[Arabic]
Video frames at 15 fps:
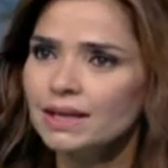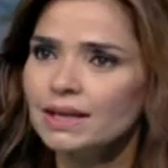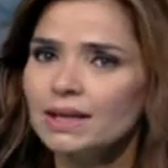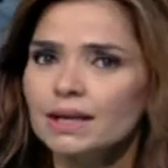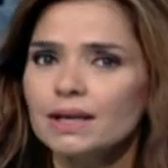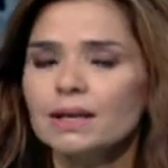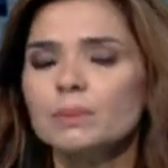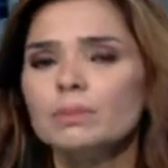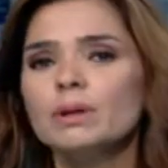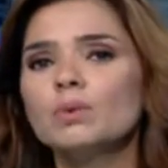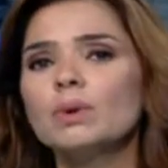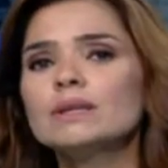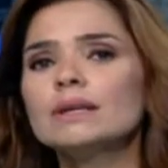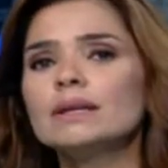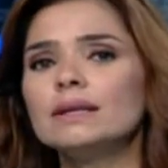آه،
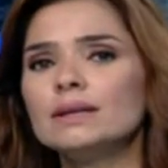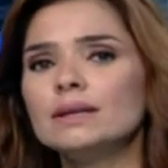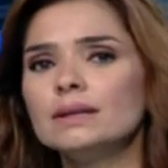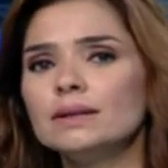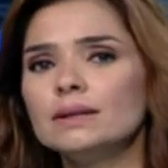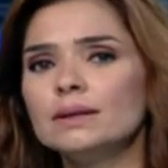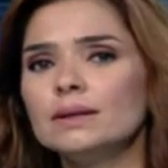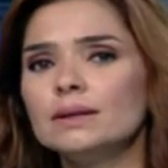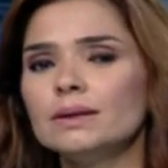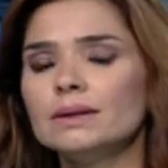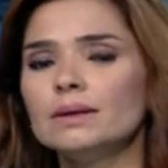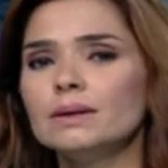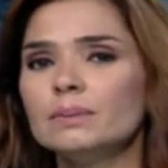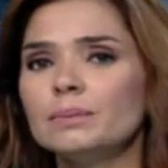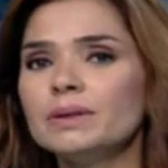بالوضع
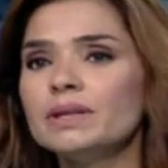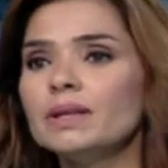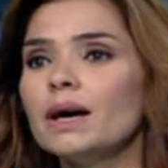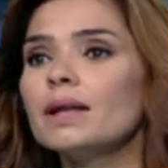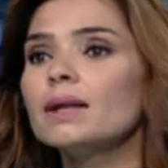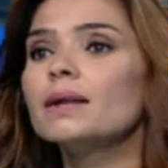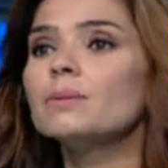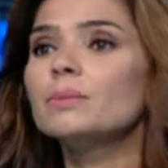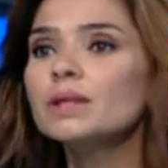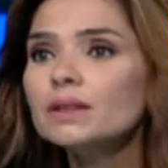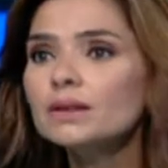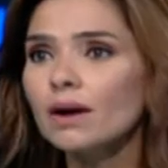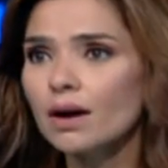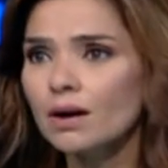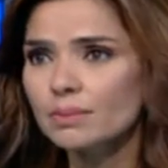آه،
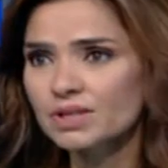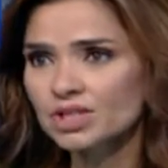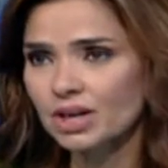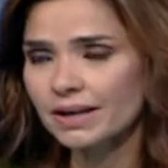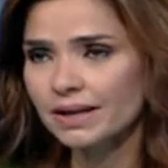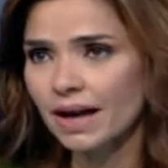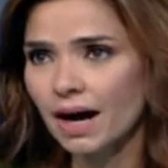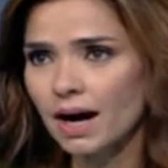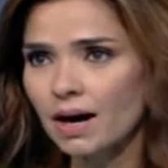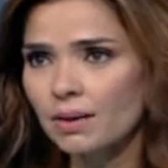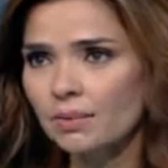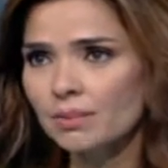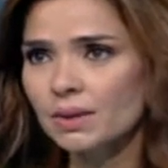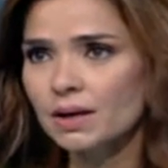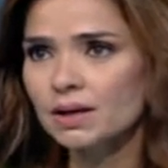بالمنطقة بشكل
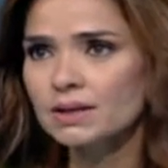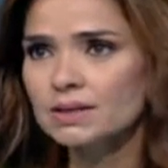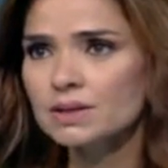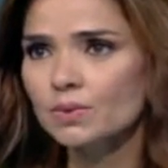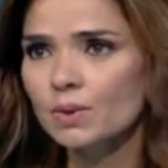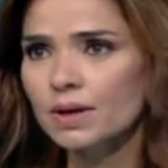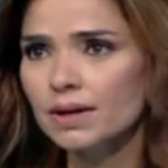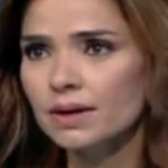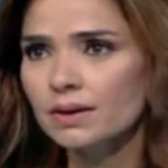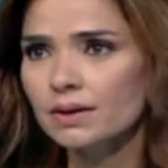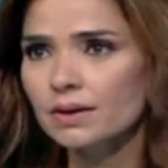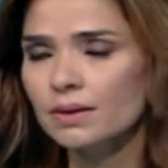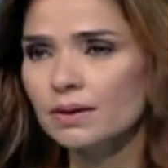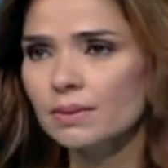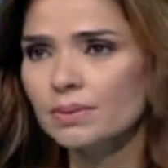عام سواء
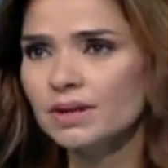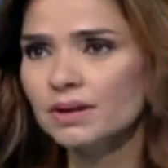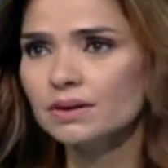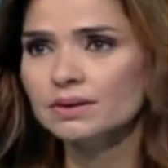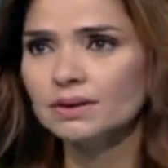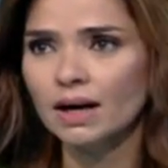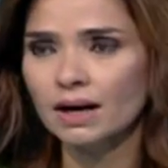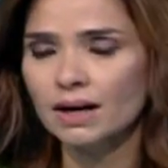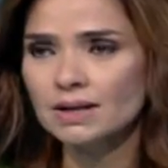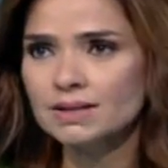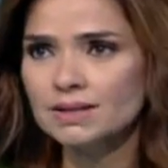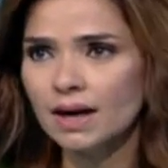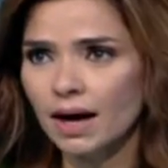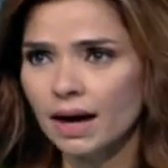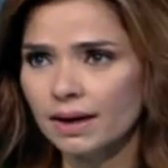بقطاع
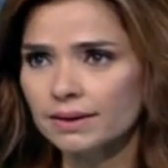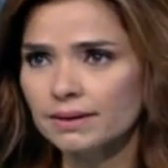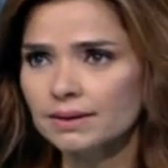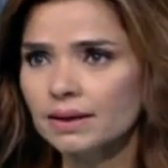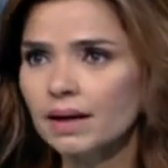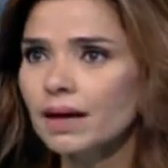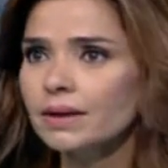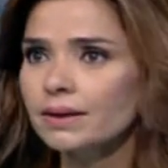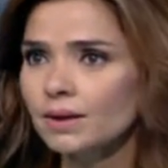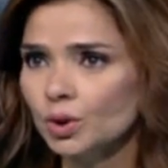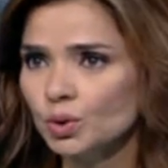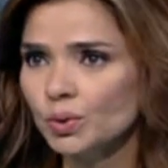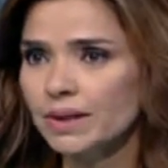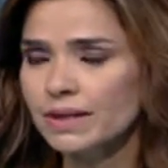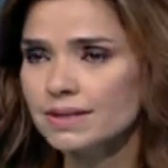غزة حيث دخل
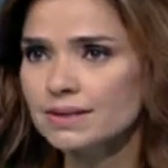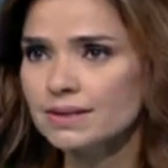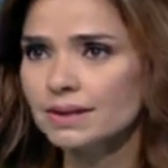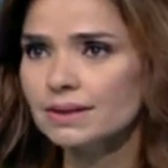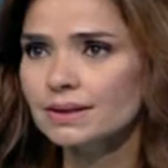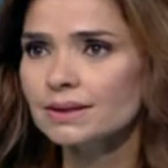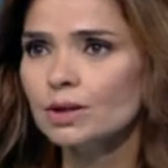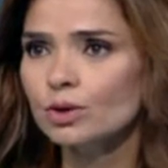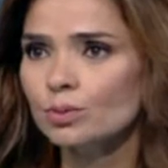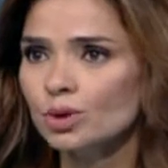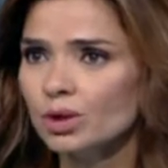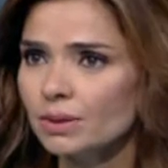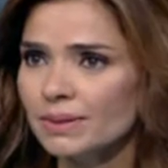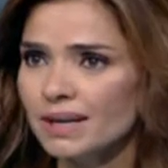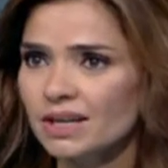العدوان الإسرائيلي يوم
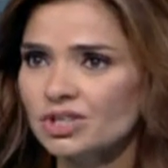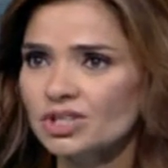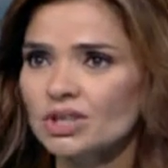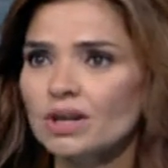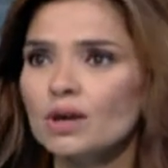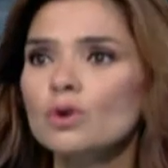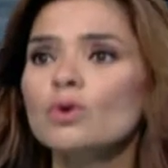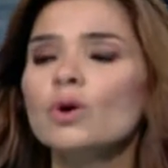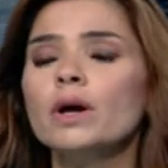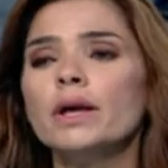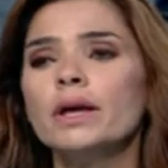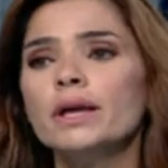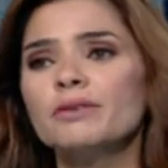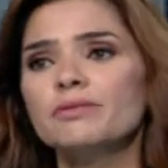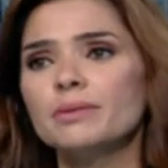الرابع عشر أو
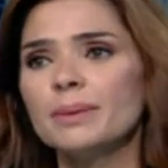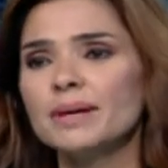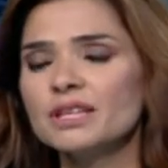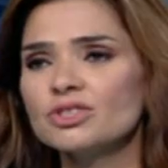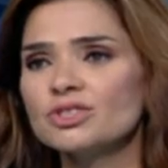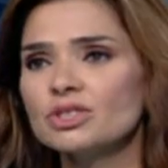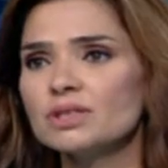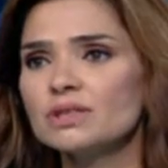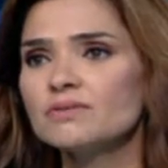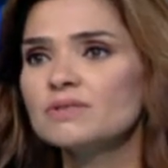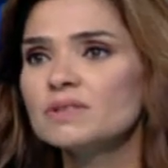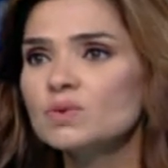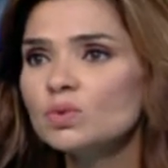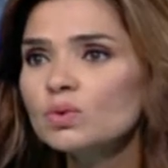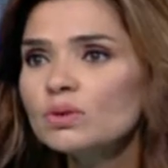فيما يجري
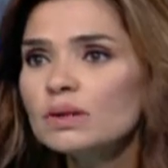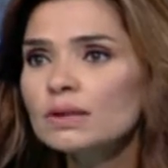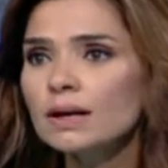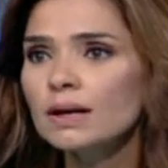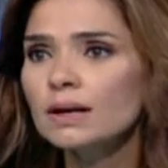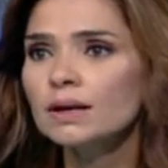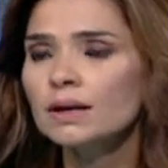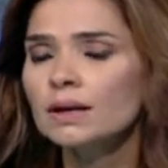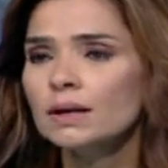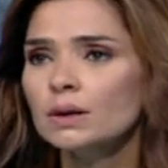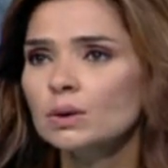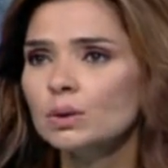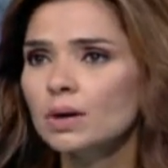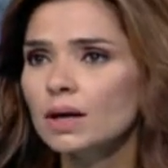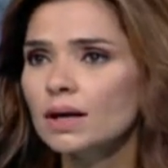في سوريا
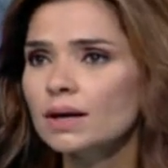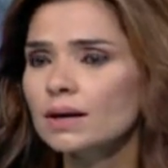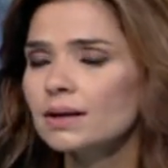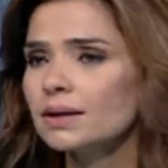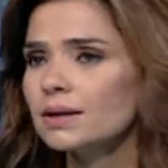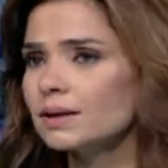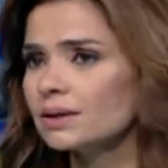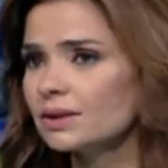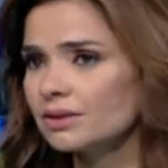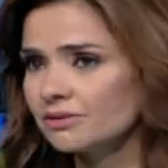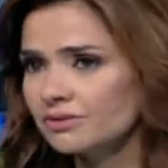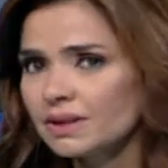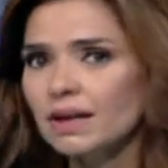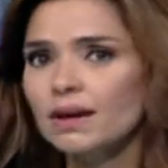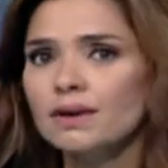
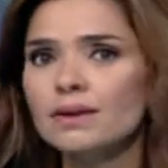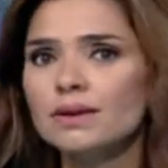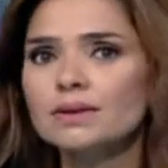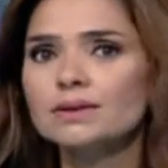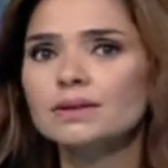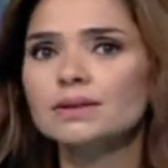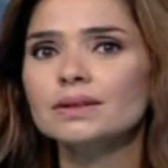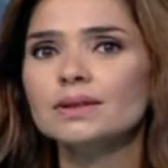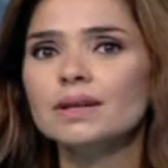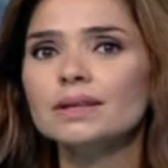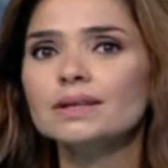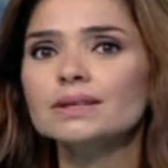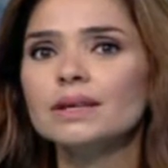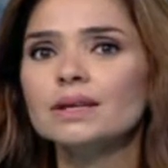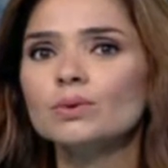وفي العراق
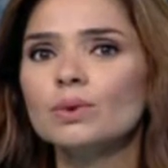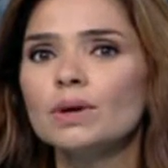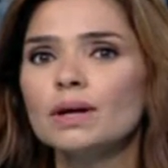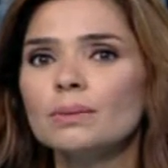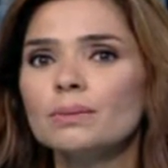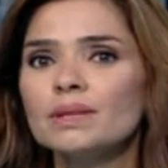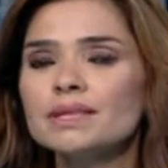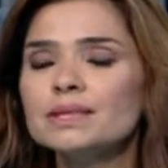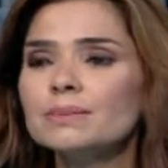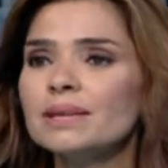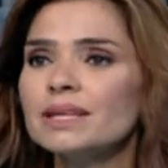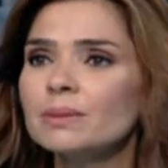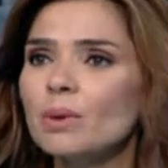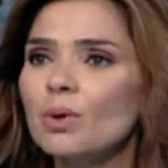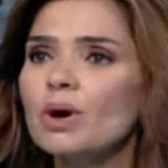أيضا وبالنسبة
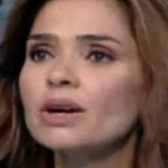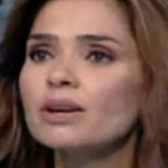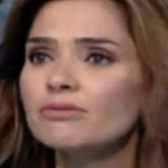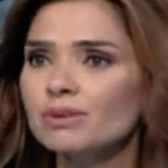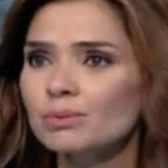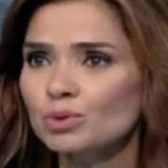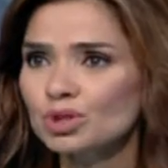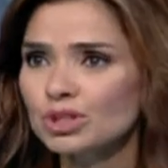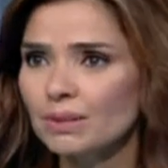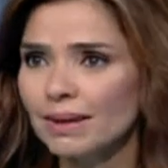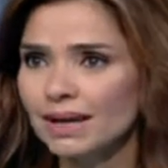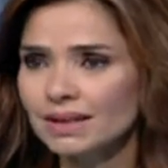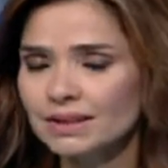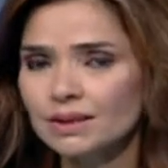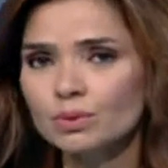لمواقف
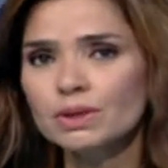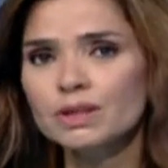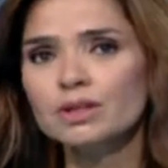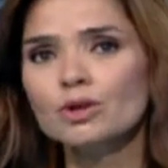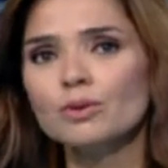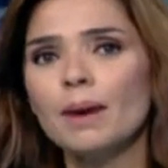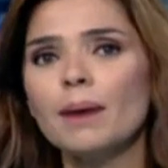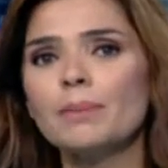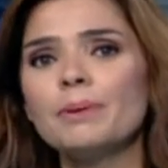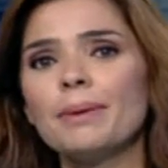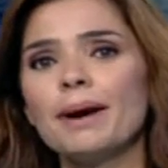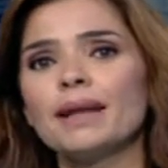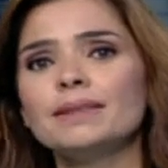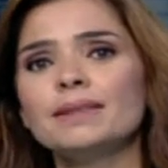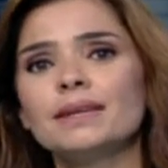المجتمع الدولي اليوم حبيب
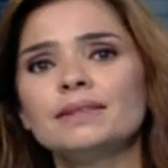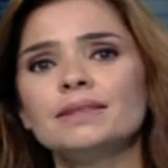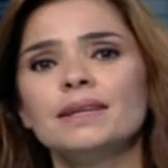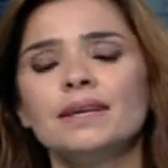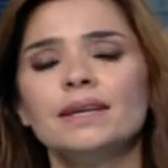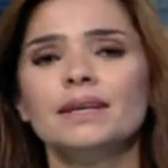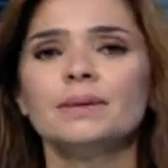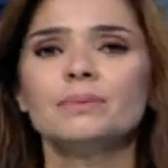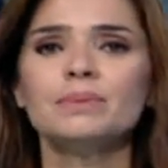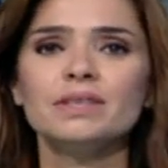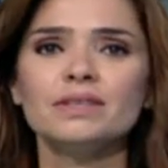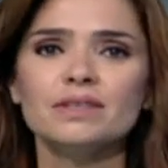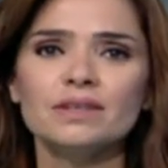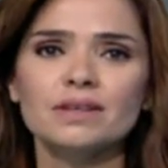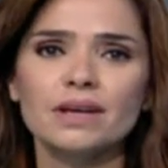حداد
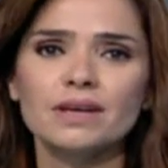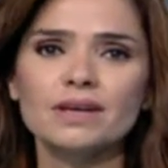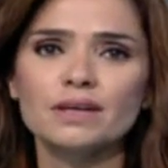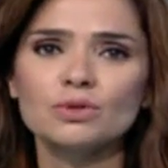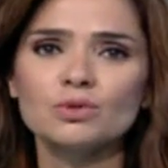بكاريكاتير